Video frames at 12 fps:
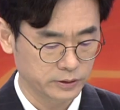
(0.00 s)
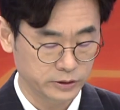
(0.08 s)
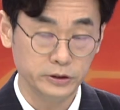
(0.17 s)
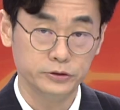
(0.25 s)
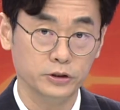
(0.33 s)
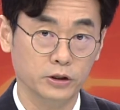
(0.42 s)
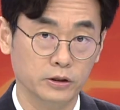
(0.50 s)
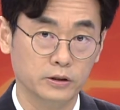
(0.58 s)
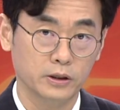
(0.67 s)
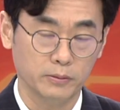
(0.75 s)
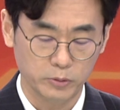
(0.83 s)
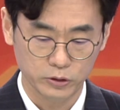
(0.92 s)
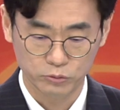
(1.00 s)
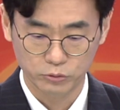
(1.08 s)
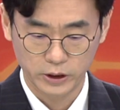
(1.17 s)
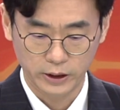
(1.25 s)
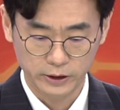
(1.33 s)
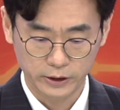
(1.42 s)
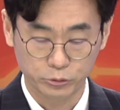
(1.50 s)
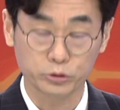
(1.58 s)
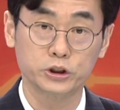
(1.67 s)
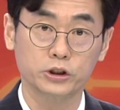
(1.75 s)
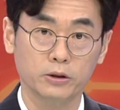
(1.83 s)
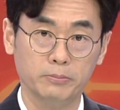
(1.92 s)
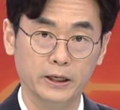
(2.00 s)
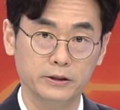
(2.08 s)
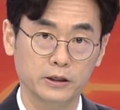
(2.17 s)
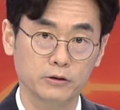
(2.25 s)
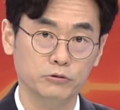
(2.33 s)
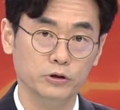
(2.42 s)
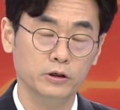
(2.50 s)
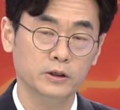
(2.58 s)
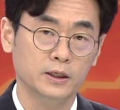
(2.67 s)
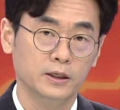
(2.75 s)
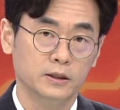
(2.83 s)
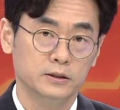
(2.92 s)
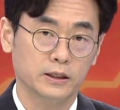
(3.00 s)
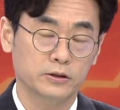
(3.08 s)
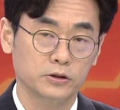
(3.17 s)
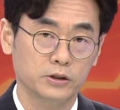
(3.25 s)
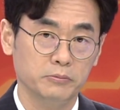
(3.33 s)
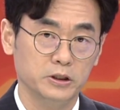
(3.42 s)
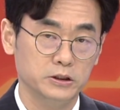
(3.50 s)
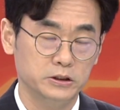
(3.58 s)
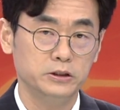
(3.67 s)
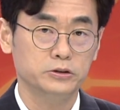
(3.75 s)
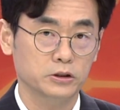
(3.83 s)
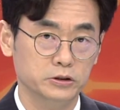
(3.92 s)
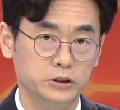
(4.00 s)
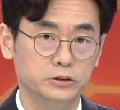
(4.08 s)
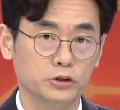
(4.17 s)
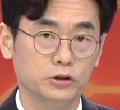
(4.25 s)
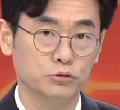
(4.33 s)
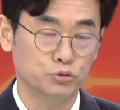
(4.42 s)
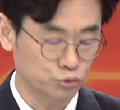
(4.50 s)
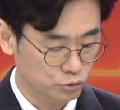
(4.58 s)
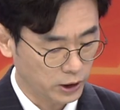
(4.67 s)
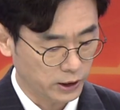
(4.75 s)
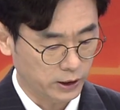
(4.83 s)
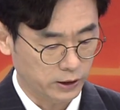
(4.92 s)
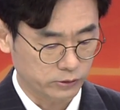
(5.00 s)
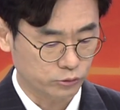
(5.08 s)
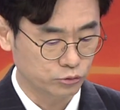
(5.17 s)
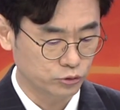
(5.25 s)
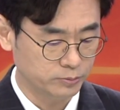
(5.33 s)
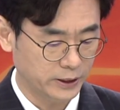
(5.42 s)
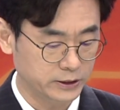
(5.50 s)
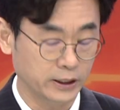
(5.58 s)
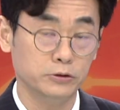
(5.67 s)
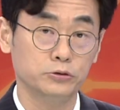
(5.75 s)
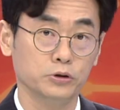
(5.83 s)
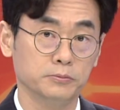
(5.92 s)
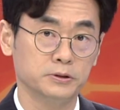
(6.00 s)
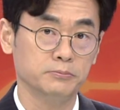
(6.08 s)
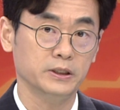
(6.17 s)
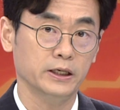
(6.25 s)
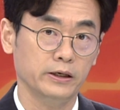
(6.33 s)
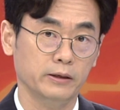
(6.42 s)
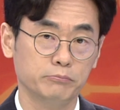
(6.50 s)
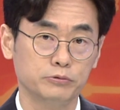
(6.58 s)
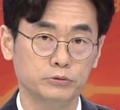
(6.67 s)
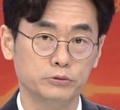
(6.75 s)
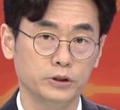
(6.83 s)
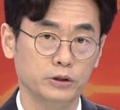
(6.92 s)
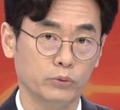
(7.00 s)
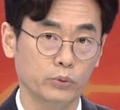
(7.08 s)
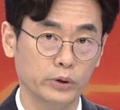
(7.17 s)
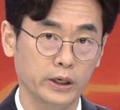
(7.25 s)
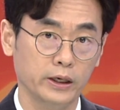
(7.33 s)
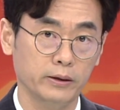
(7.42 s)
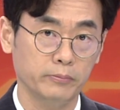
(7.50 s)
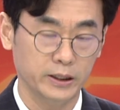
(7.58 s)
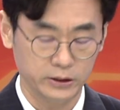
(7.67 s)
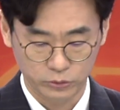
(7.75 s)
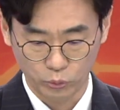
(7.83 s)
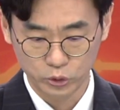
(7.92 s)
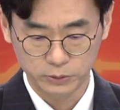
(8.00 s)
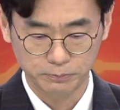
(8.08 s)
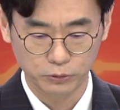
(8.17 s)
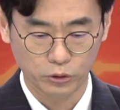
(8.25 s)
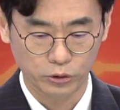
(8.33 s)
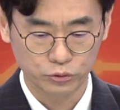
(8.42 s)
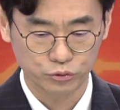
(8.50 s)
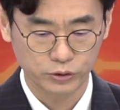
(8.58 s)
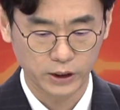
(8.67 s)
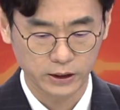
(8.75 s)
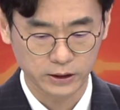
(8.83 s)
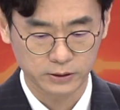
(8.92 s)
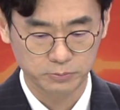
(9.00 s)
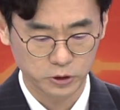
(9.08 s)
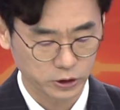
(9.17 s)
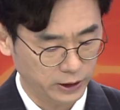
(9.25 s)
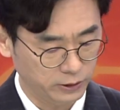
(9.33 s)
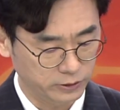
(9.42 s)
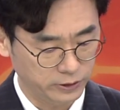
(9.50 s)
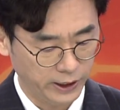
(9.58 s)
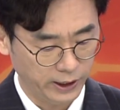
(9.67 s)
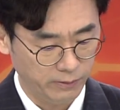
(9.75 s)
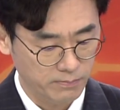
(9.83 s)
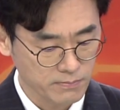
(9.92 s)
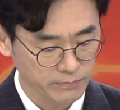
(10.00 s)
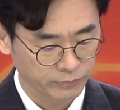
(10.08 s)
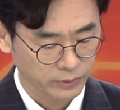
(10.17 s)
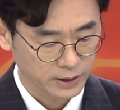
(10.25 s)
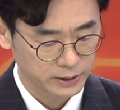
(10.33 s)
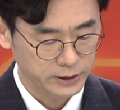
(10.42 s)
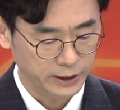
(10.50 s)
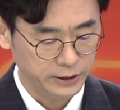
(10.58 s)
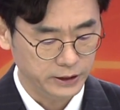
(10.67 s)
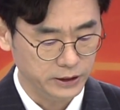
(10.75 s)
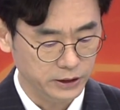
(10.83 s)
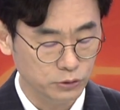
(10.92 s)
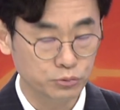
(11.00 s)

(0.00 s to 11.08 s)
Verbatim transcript: 실적 한번 우리가 계속 지켜봐야 되겠고요. 자, 그렇다면 이제 실적은 실적이고 주가가 궁금하지 않을 수 없습니다. 애플이 올해만 50% 주가가 급등했는데 자, 이